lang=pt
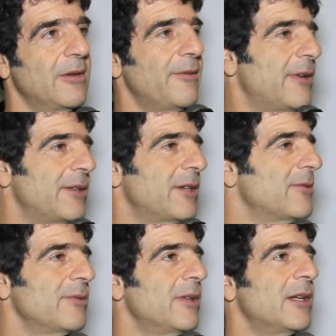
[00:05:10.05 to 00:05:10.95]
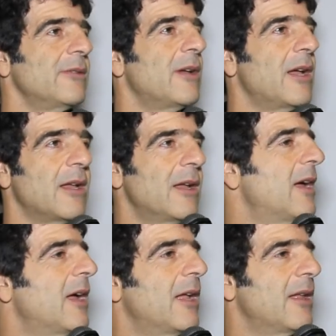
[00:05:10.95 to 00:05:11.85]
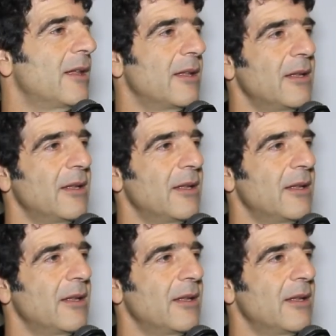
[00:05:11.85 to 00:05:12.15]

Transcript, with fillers: vai te ajudando a, a,